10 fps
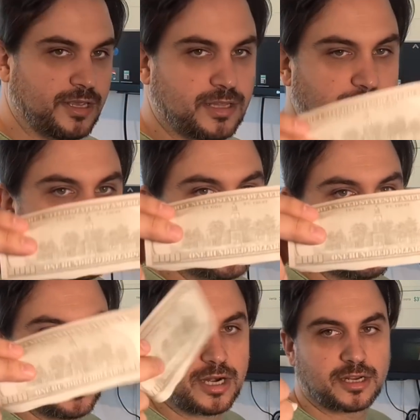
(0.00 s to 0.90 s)
este billete
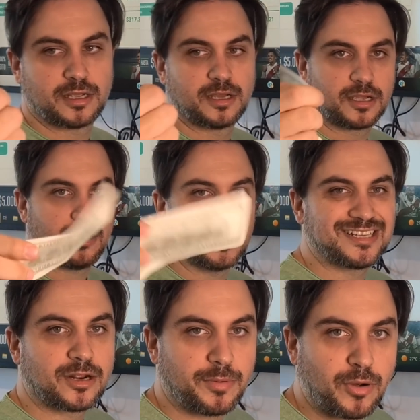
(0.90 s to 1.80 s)
de dólar, que le
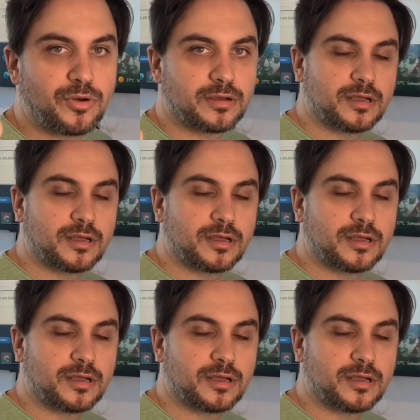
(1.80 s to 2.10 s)
acerco porque